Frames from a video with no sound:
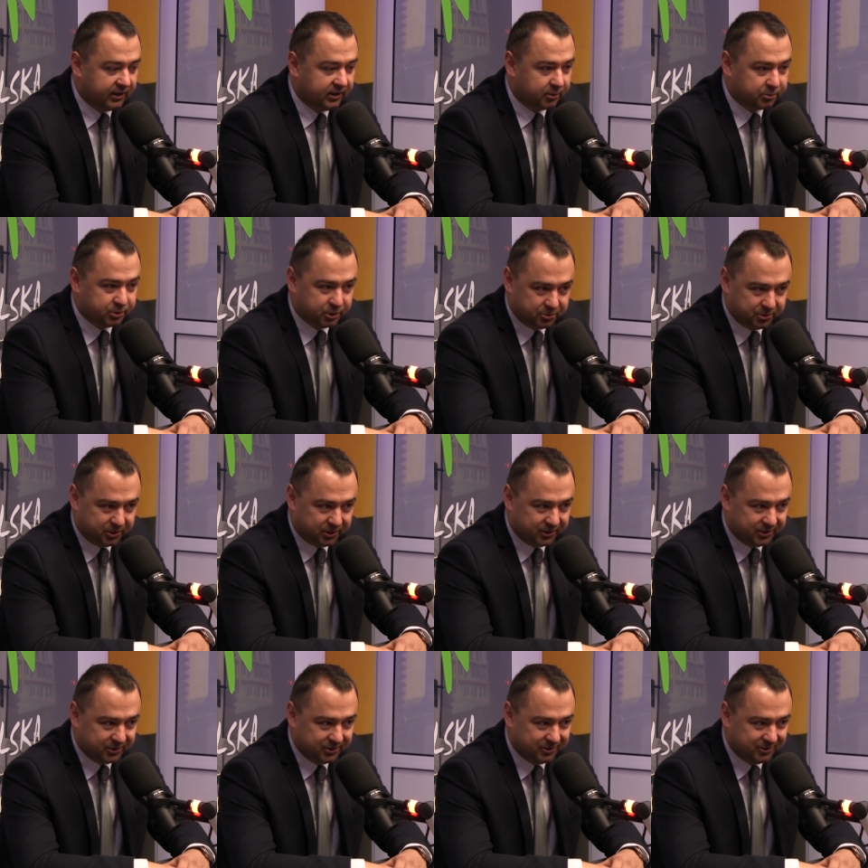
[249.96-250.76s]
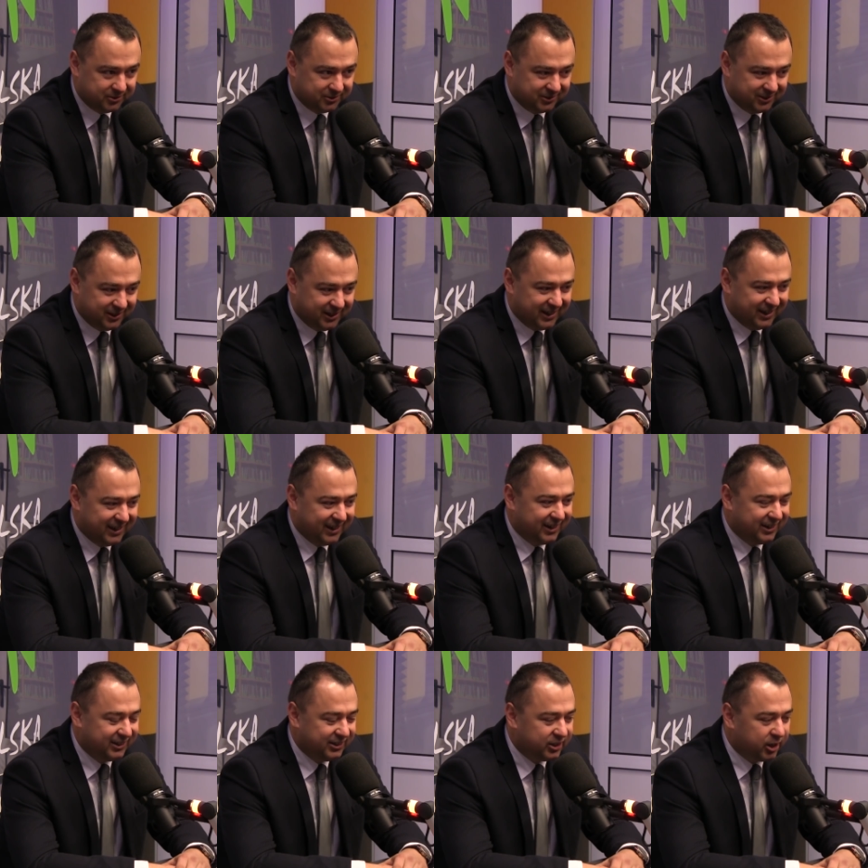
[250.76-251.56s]
Na przyszły rok? Tak.
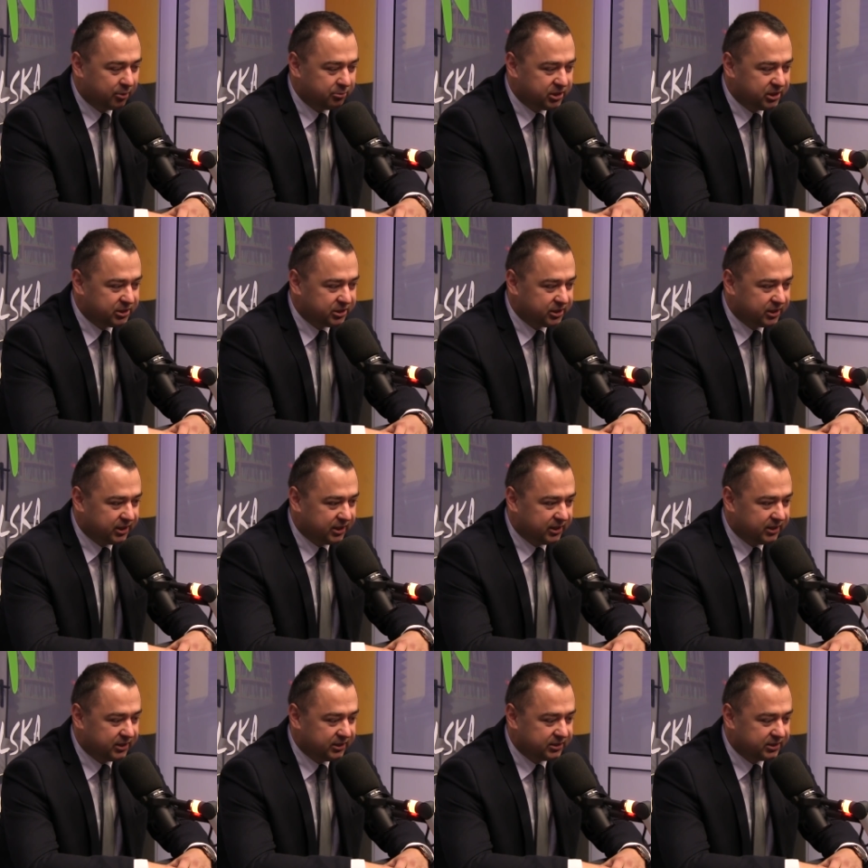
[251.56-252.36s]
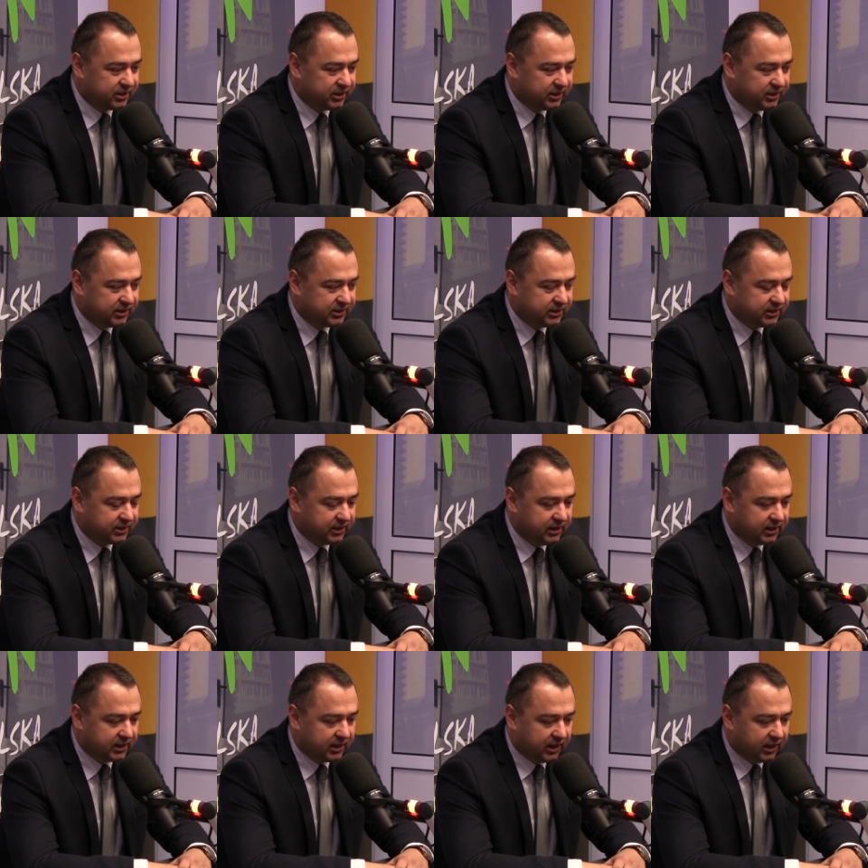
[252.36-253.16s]
E, no ja myślę, że, że jest ich
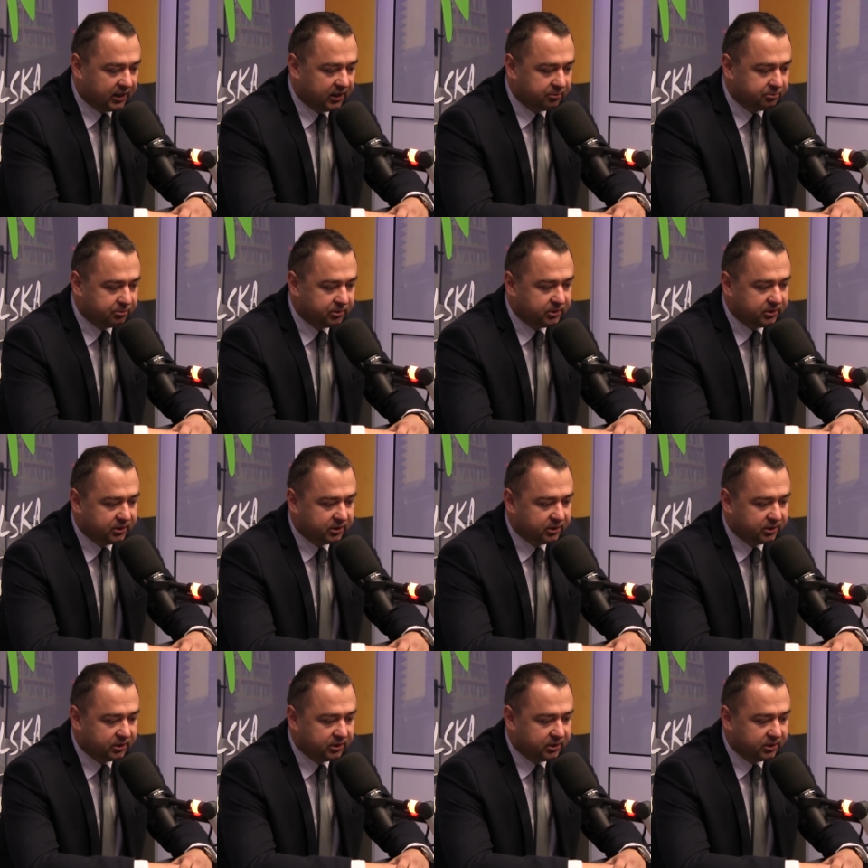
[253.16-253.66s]
kilka, ale y,